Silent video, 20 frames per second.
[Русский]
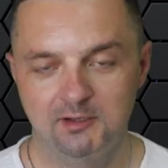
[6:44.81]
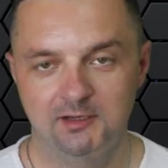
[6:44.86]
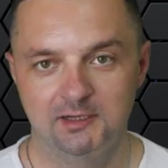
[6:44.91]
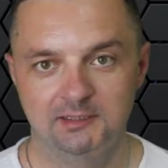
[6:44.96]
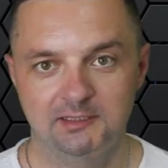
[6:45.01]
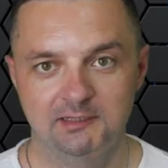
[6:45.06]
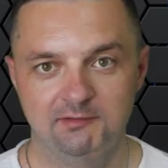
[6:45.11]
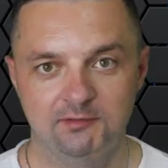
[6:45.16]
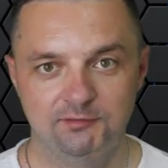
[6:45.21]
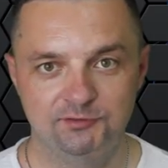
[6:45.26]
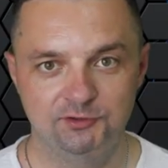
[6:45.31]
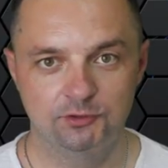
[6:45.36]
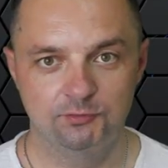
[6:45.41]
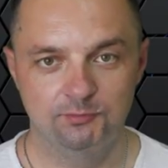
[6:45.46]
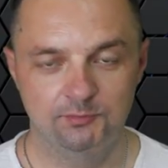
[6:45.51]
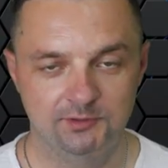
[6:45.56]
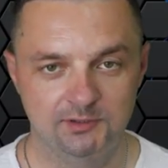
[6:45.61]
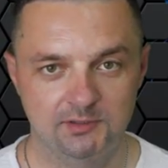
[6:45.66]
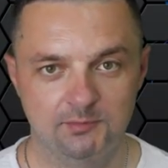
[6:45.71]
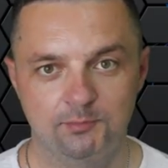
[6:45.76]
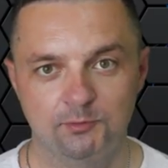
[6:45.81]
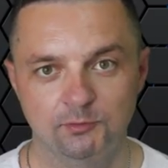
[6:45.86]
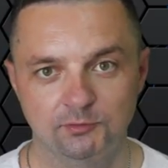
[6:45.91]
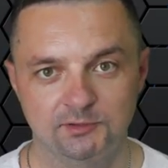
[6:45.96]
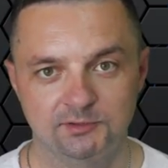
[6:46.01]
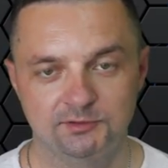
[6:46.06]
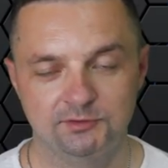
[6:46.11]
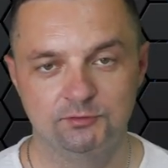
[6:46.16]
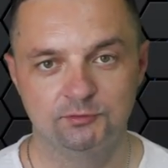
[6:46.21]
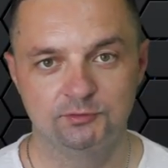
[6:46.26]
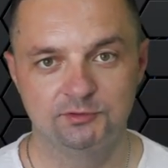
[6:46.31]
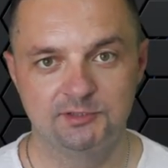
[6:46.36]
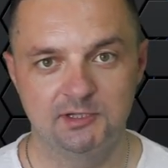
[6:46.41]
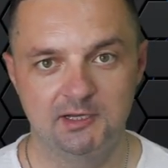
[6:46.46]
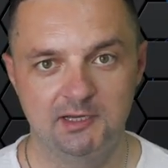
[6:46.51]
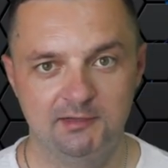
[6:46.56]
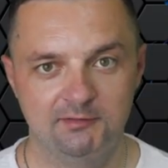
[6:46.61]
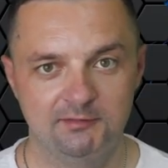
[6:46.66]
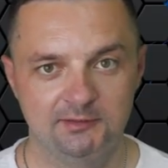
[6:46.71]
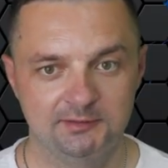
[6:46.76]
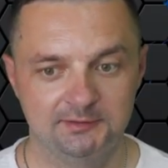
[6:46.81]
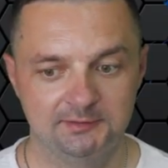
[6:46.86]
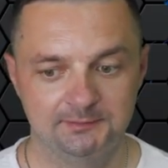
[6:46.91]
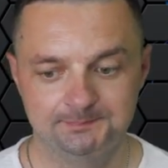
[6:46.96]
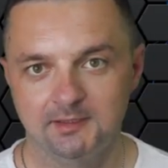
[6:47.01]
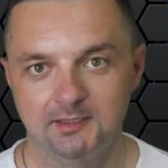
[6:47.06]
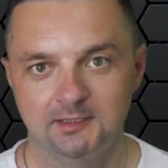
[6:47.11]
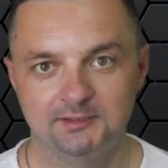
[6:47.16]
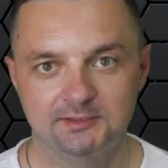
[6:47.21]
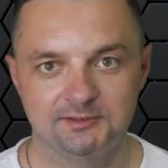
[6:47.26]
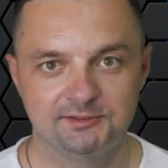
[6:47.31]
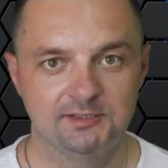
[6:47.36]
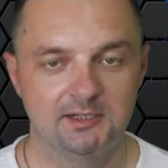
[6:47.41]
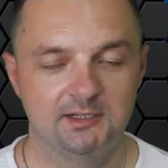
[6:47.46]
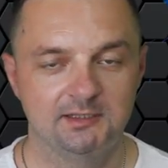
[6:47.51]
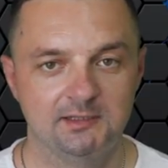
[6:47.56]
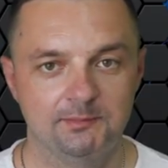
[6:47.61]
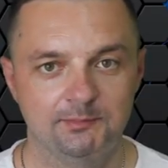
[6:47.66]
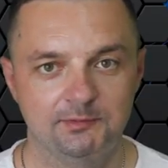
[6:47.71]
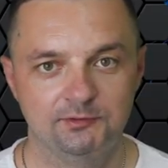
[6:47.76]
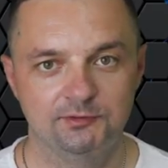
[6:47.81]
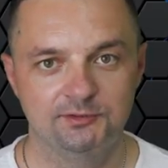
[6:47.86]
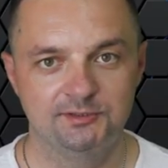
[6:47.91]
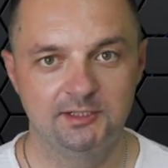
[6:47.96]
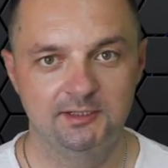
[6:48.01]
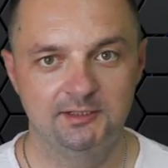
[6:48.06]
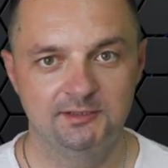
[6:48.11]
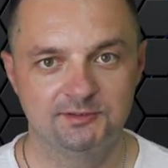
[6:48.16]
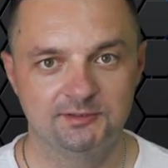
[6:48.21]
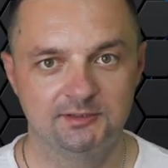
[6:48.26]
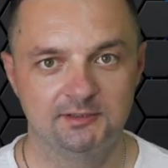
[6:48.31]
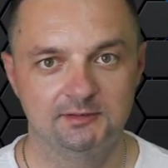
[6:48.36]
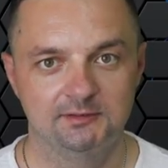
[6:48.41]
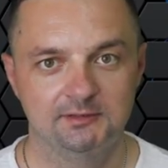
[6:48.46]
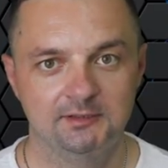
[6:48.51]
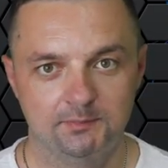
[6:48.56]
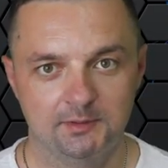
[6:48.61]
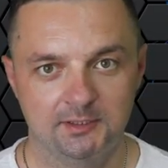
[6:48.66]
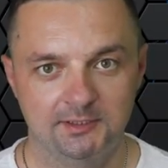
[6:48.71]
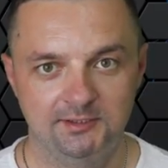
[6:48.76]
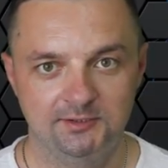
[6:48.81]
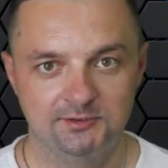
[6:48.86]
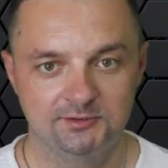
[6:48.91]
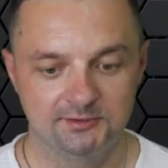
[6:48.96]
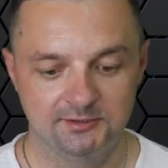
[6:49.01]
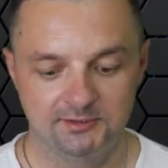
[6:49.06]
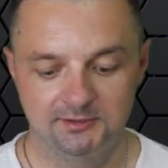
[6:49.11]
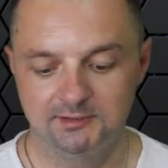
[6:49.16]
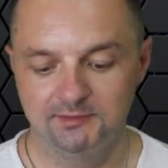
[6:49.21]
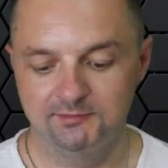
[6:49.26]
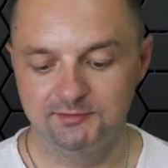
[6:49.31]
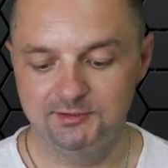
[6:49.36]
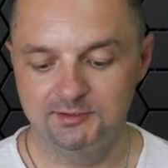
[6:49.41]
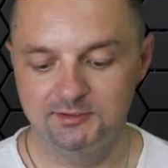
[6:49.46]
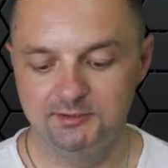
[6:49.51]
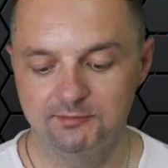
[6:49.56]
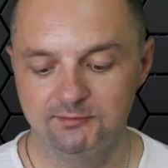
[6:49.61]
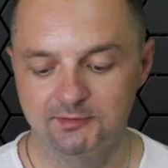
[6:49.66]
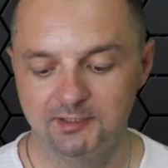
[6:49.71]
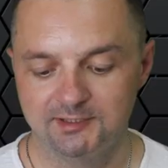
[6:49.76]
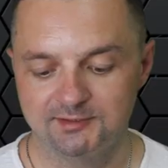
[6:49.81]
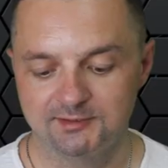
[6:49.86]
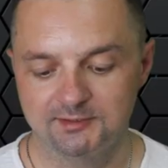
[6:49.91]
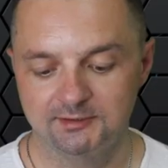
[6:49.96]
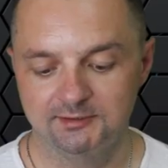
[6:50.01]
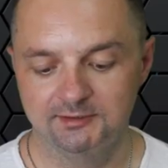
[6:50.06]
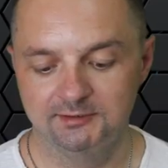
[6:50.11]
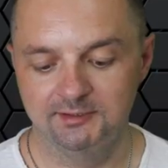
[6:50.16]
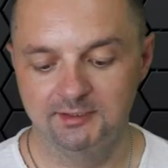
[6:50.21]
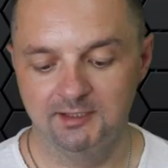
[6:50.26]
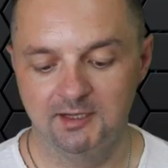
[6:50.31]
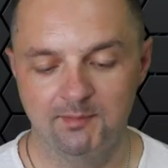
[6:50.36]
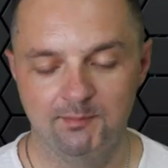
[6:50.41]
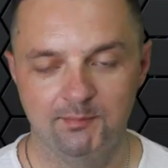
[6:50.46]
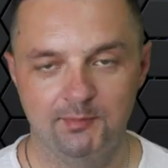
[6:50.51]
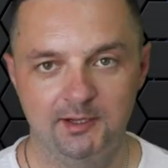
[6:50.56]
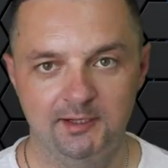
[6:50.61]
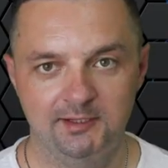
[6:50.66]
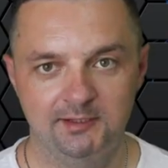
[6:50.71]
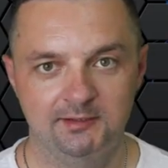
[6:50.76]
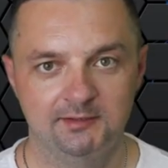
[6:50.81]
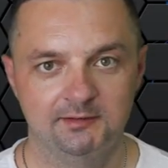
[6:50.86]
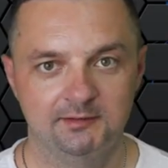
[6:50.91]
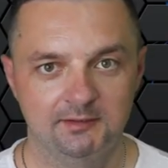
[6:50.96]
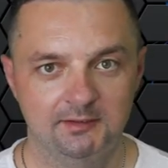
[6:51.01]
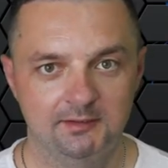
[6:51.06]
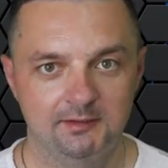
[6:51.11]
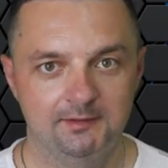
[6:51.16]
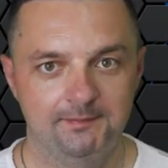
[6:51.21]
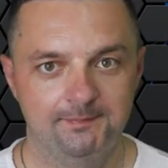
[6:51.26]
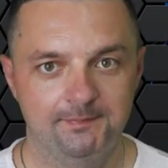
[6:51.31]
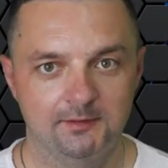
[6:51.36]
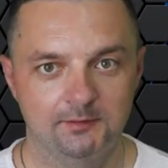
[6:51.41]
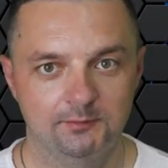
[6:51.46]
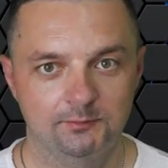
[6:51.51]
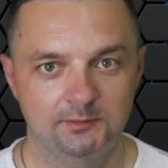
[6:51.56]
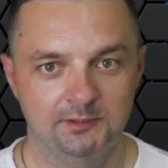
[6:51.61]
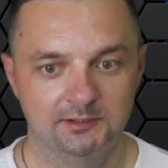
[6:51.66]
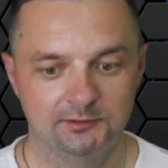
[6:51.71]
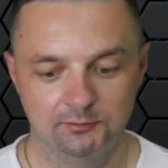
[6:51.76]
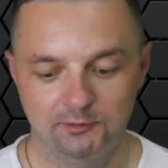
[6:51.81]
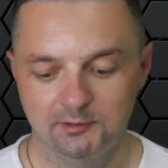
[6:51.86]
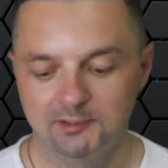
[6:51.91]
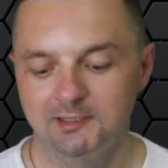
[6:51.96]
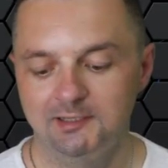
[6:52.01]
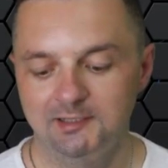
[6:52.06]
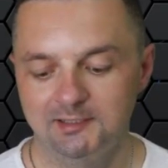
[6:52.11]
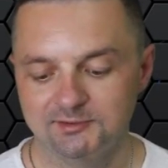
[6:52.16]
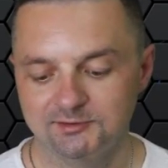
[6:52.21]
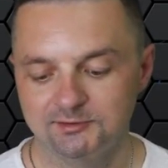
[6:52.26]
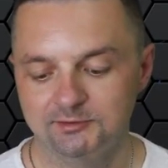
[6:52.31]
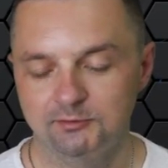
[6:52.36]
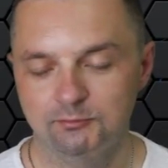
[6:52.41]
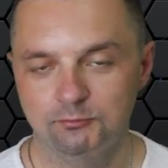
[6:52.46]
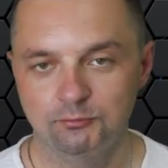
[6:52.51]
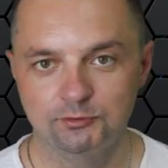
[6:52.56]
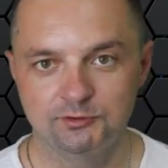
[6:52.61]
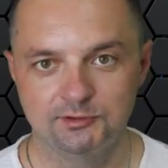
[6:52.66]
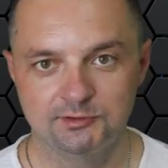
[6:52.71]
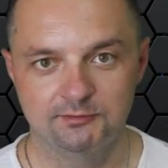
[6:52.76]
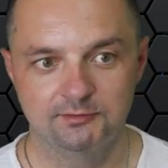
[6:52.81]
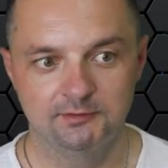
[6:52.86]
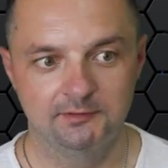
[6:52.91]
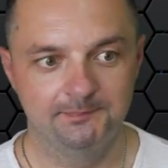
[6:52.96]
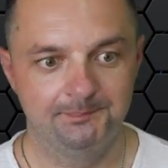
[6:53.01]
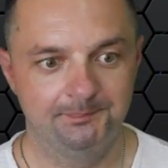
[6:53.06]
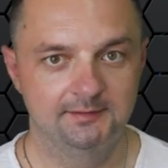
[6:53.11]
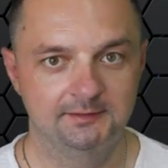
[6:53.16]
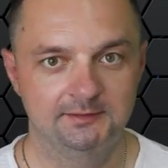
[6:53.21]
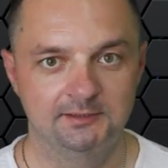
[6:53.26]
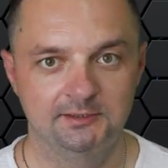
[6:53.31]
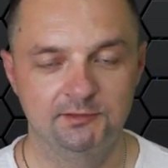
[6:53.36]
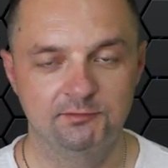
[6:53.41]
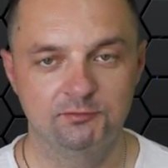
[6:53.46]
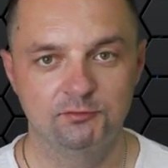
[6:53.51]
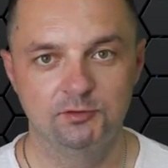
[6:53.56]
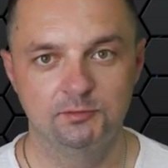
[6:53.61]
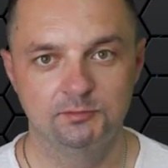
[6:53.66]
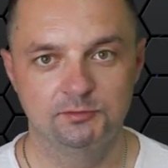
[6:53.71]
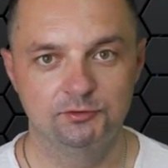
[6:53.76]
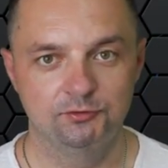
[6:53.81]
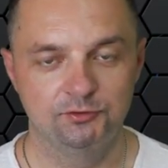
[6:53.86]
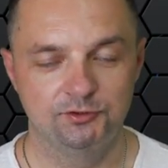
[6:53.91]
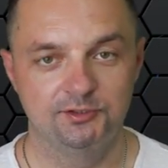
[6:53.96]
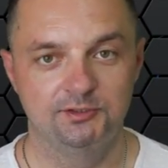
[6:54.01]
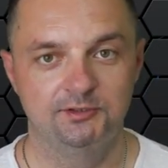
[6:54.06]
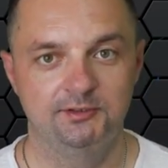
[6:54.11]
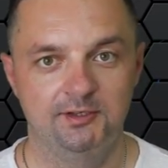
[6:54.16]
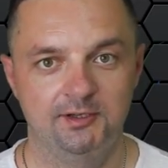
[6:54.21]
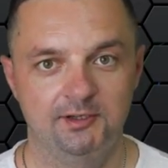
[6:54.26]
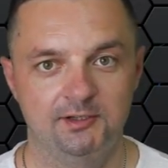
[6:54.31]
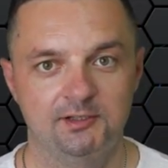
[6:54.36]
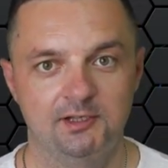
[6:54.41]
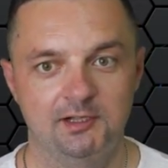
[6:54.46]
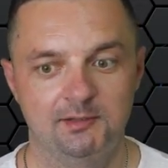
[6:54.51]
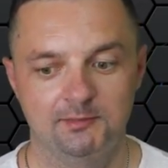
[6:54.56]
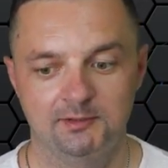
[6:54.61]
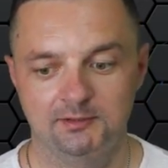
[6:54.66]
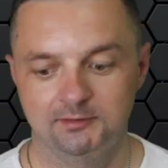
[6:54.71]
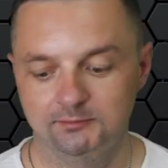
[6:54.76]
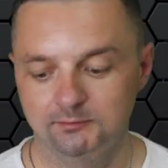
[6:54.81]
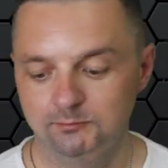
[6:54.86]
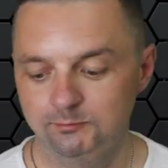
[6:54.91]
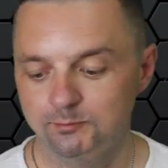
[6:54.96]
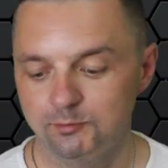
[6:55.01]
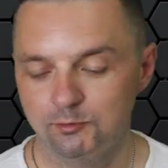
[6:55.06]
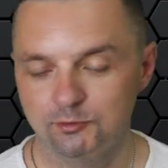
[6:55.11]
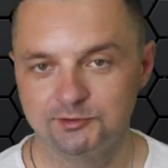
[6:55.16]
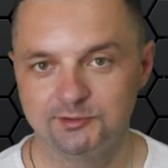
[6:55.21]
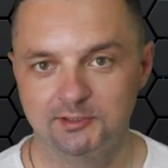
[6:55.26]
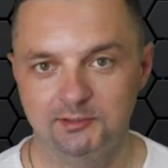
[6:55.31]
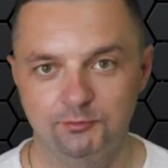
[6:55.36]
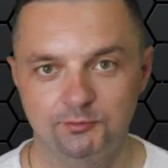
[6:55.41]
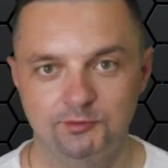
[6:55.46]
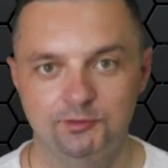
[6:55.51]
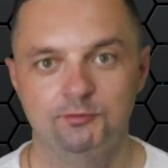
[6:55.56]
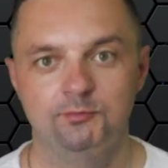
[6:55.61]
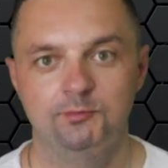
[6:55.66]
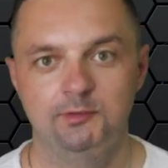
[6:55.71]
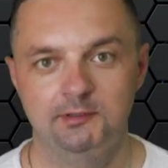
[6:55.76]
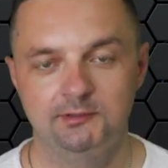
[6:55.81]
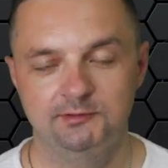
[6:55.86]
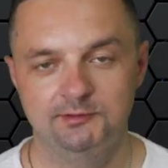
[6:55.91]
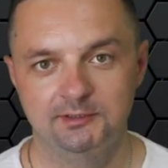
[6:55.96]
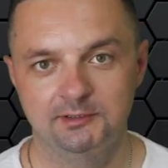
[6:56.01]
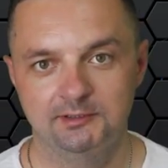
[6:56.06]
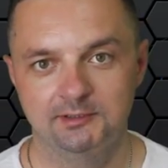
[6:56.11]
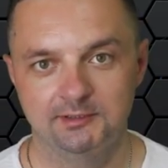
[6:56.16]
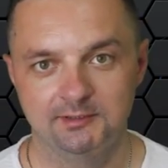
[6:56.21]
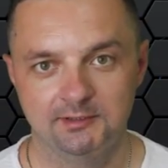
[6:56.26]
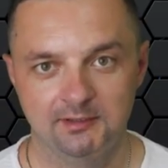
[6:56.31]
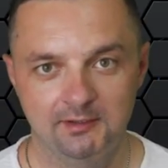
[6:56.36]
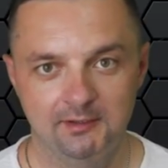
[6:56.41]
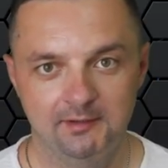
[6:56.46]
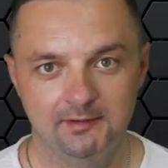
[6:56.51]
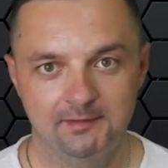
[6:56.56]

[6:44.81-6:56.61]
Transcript: Она во всем меня полностью устраивает. Как-то странно получается, практически на все девайсы от этой компании у меня только лестные отзывы. Это ни в коем случае не реклама, ну, просто люди умеют делать